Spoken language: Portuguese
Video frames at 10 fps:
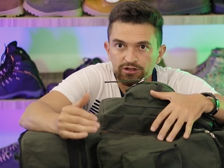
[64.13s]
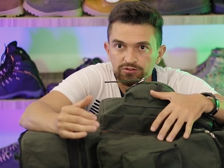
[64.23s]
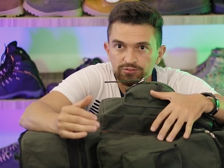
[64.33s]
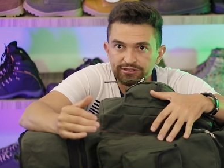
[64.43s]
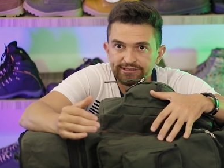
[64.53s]

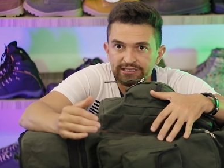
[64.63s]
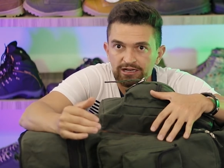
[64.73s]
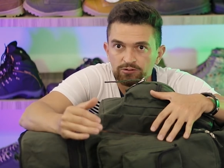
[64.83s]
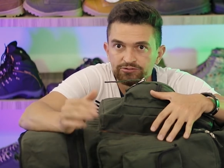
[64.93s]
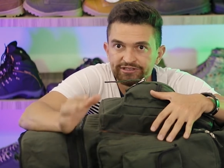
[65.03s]
quero
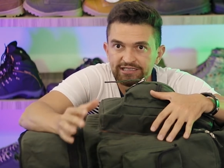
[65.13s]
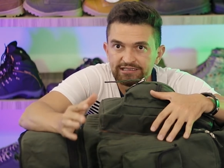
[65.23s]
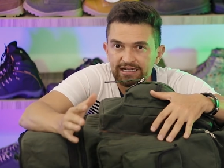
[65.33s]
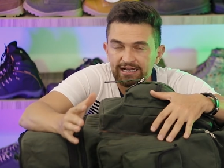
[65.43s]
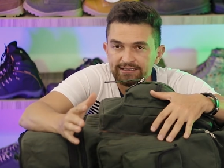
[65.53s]
mostrar alguns
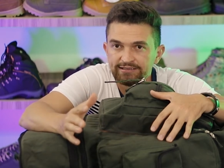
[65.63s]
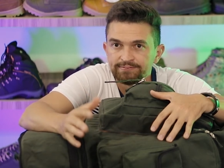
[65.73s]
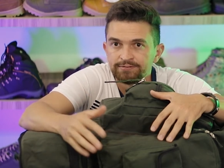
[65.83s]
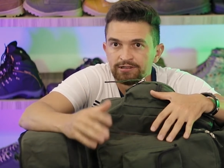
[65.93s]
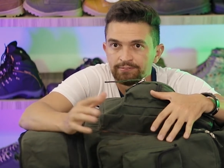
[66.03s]

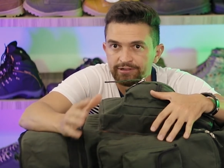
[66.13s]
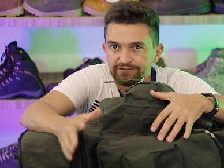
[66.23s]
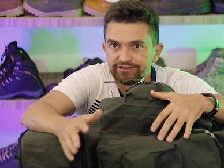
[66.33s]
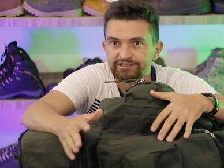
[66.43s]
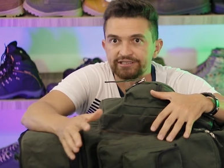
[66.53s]
detalhes
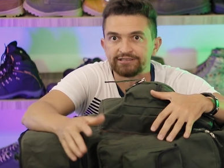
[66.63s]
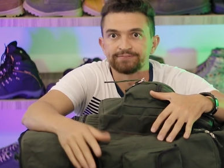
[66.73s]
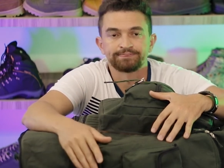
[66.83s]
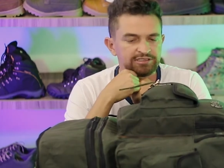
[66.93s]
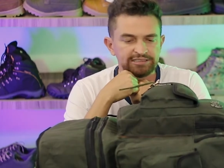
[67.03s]
para vocês.